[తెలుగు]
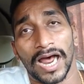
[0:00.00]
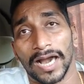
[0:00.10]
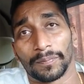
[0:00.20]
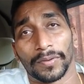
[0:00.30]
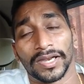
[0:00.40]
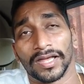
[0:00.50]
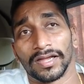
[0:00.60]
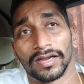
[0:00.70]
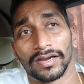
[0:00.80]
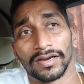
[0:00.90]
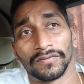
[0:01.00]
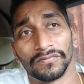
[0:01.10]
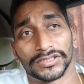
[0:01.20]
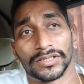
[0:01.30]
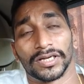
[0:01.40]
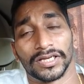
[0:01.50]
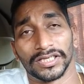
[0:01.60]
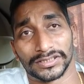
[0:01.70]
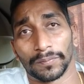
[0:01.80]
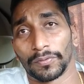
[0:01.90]
ఆడపిల్ల ఇష్ట
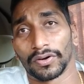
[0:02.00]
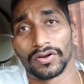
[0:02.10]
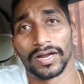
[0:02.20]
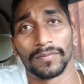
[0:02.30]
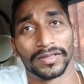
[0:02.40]
ఇష్టపూర్వకంగా